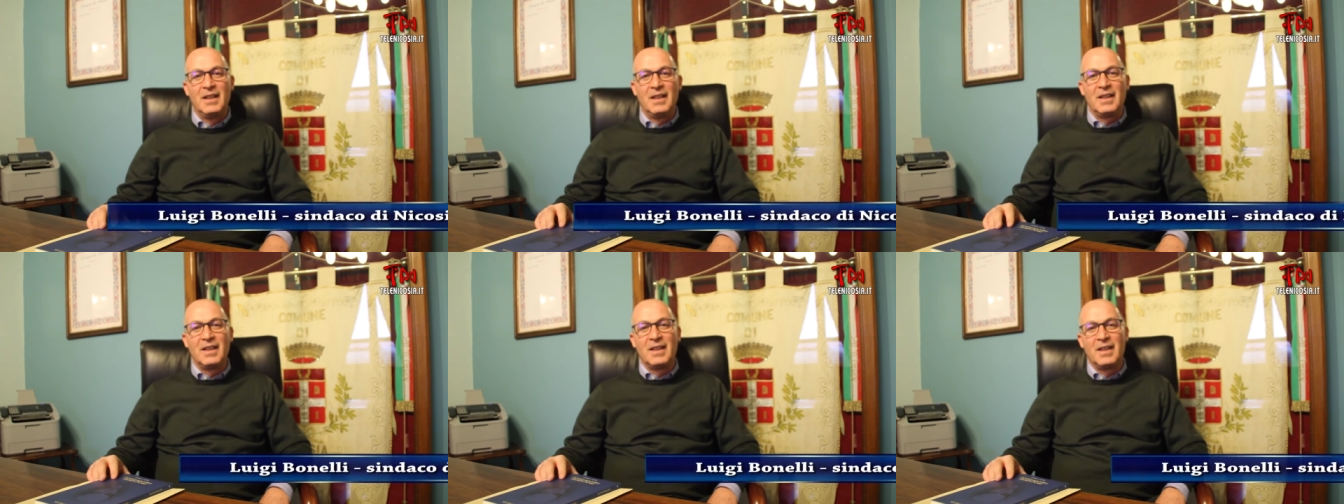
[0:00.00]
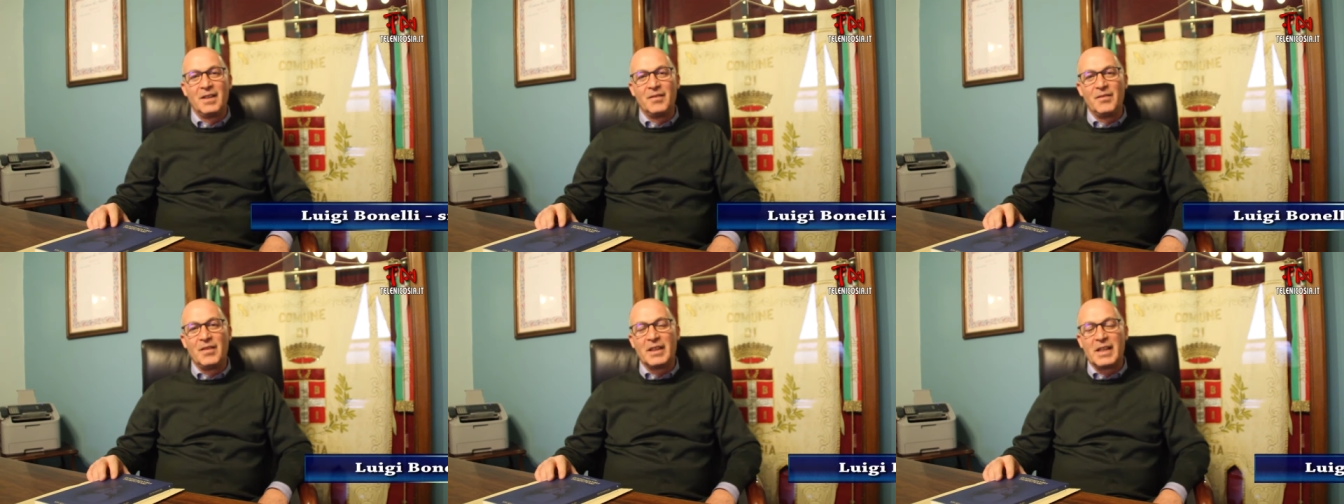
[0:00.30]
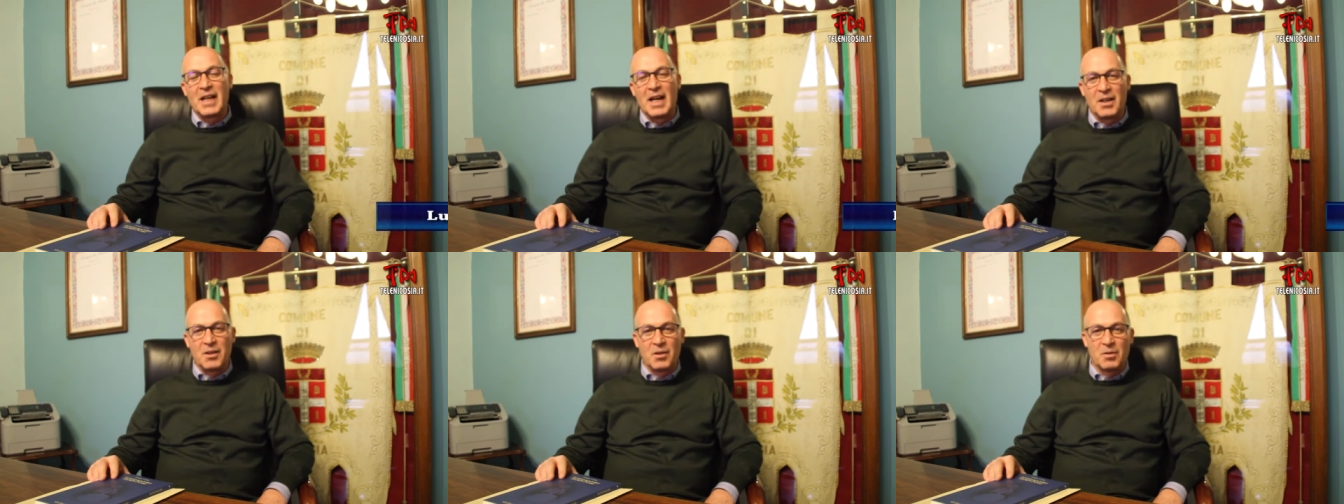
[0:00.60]
eh,
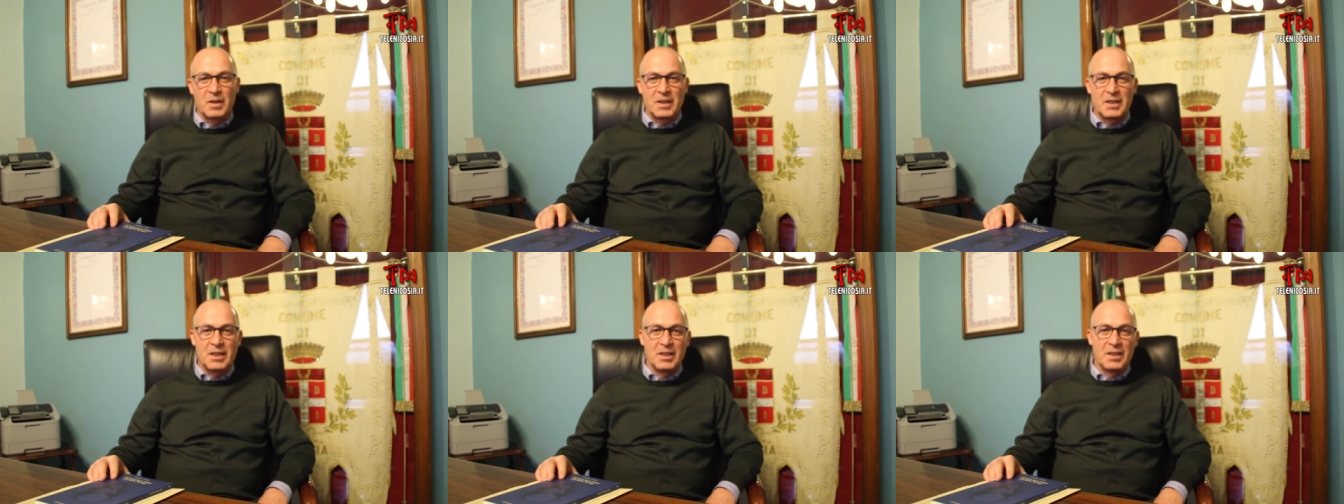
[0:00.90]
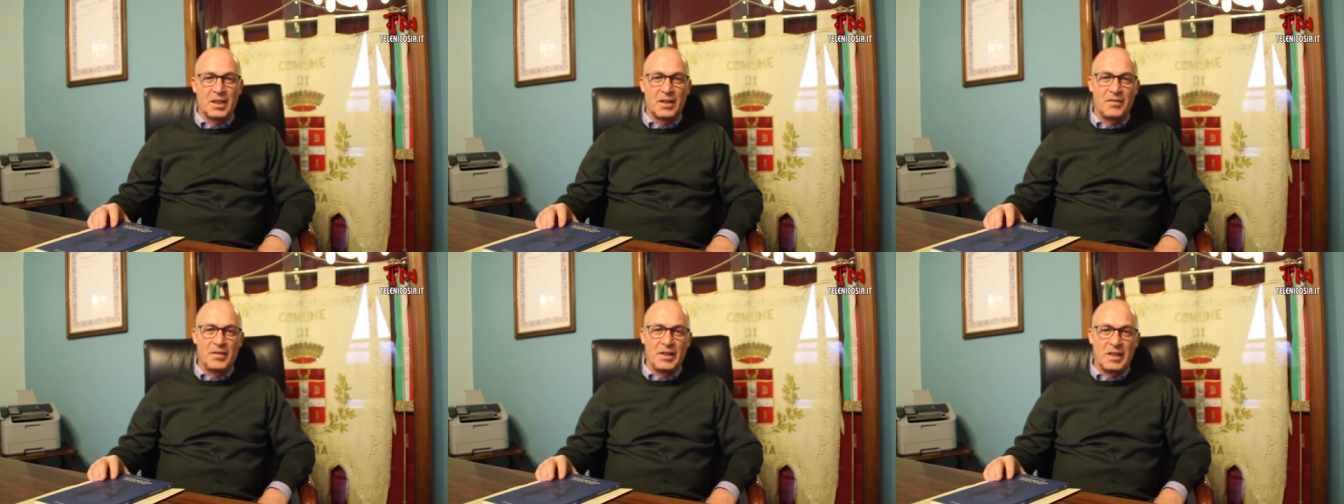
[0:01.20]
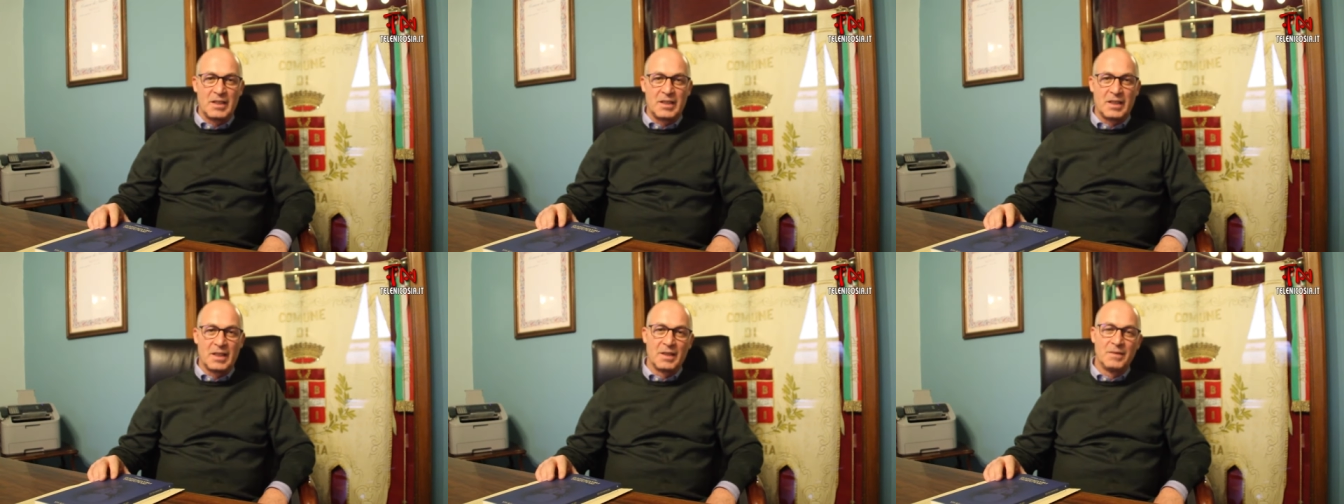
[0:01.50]
vedranno questa
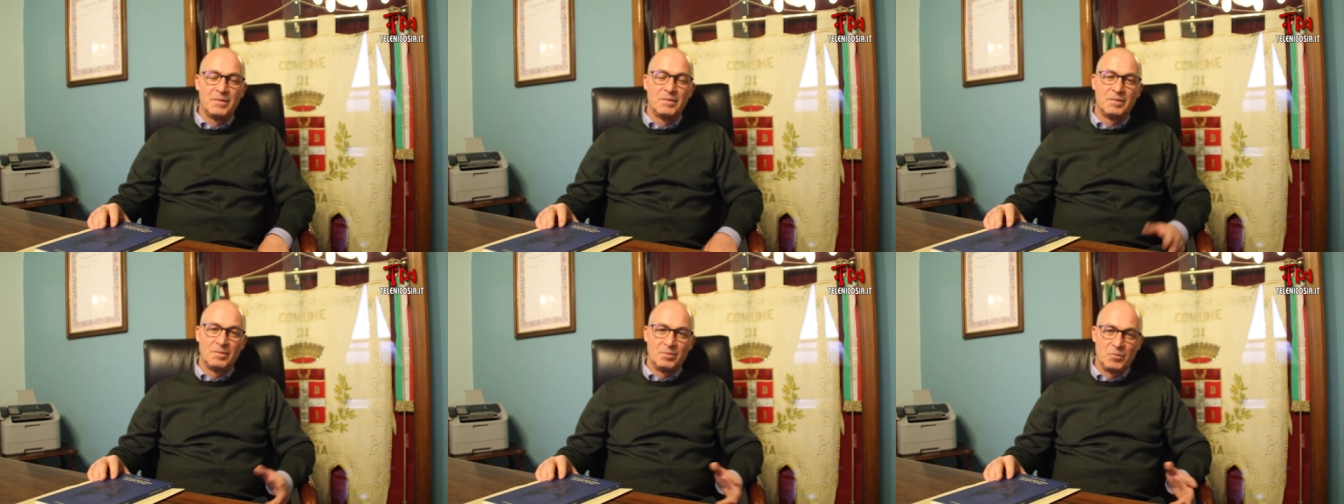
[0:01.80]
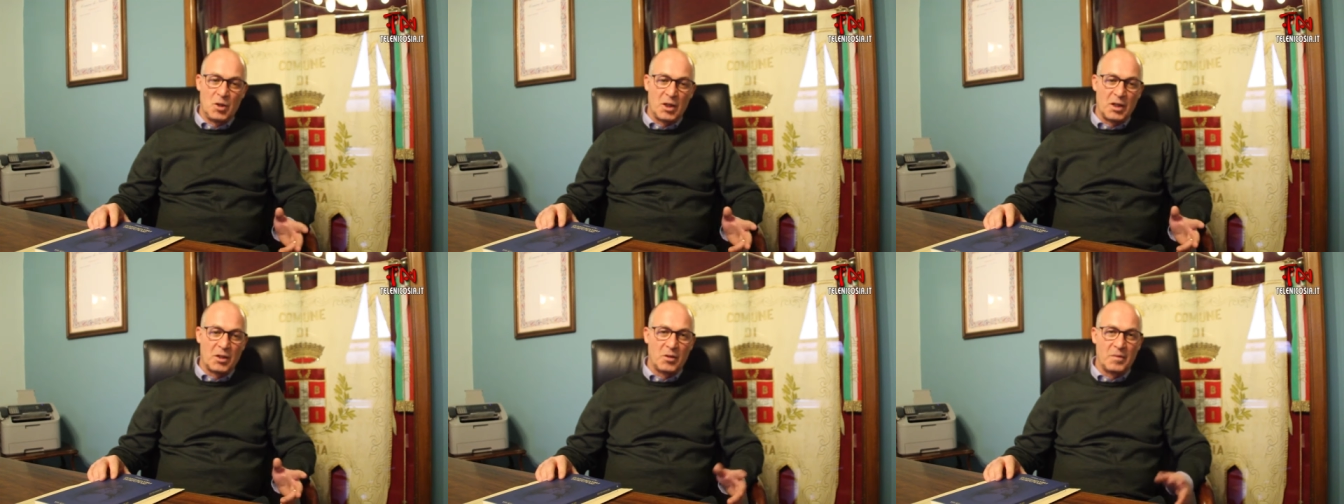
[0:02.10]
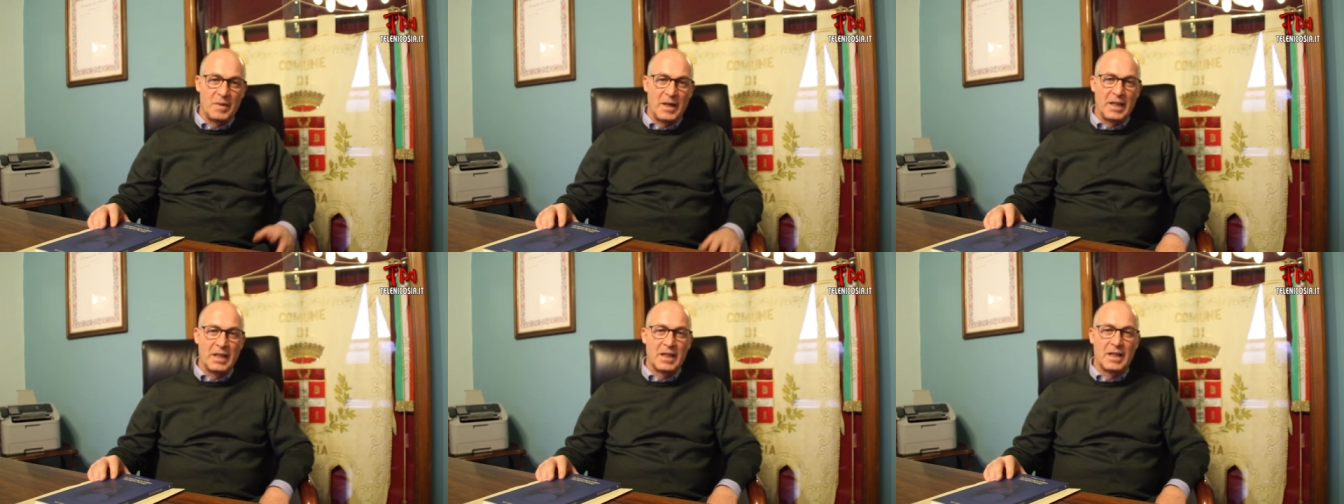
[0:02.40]
intervista. Buona
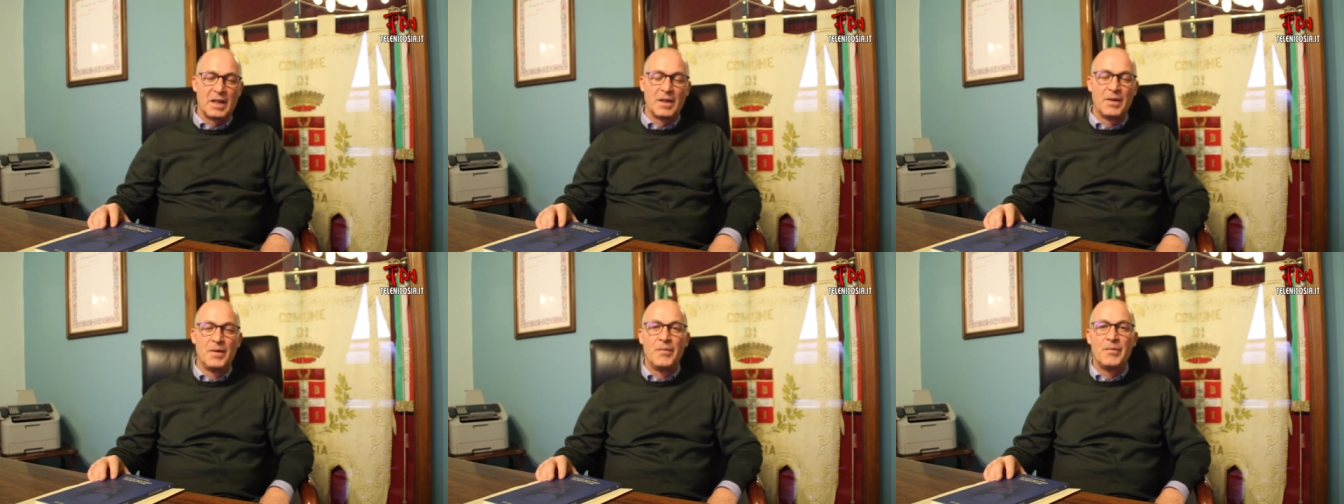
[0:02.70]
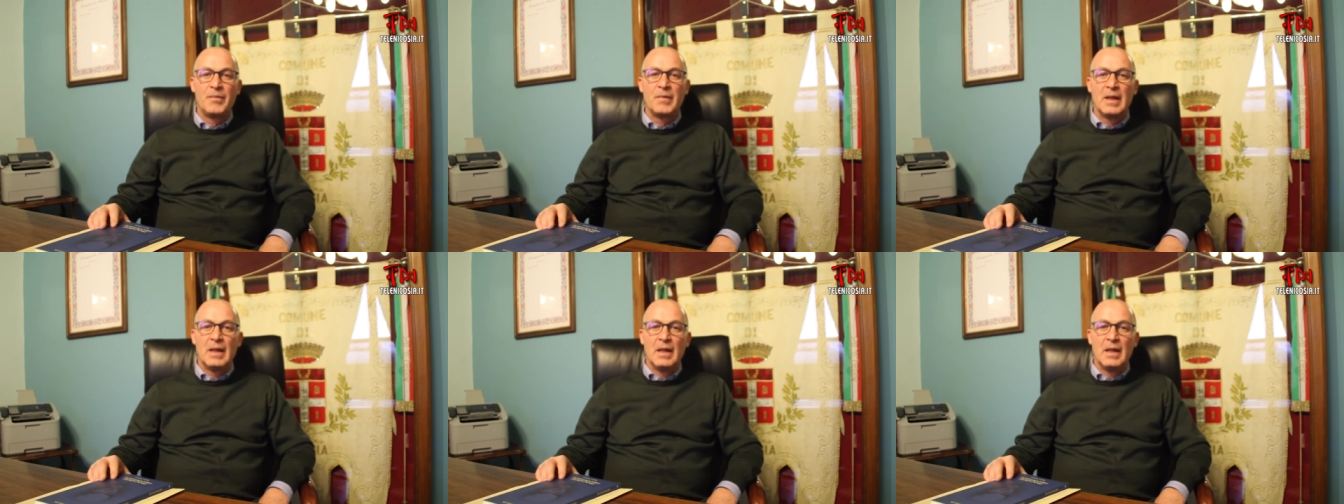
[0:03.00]
domenica.